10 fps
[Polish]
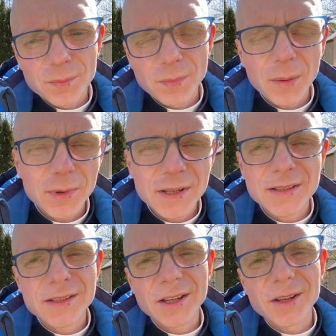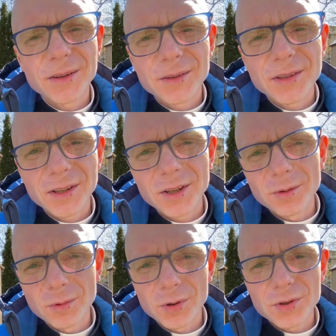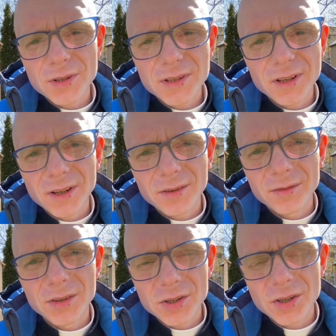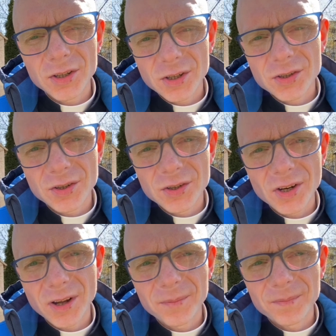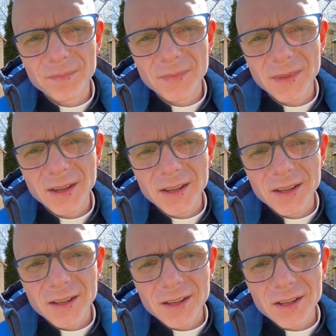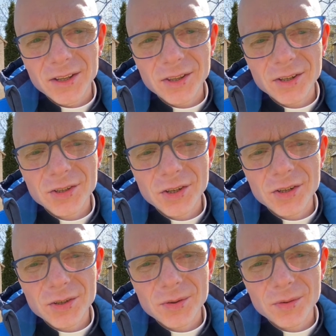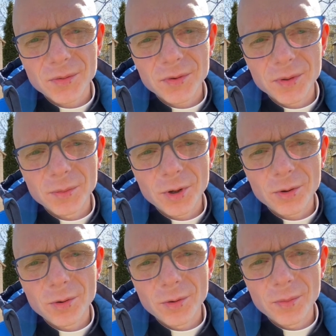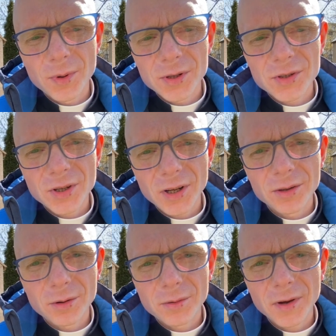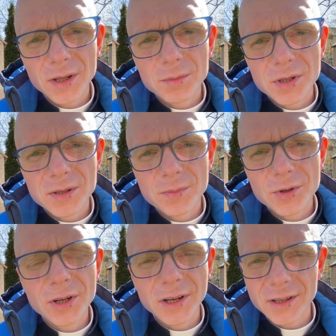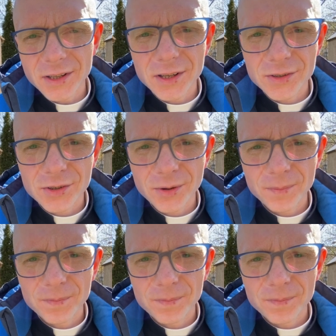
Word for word: ma miejsce takie uroczyste wniesienie krzyża. I ten krzyż w tym roku będzie adorowany przez przyklęknięcie.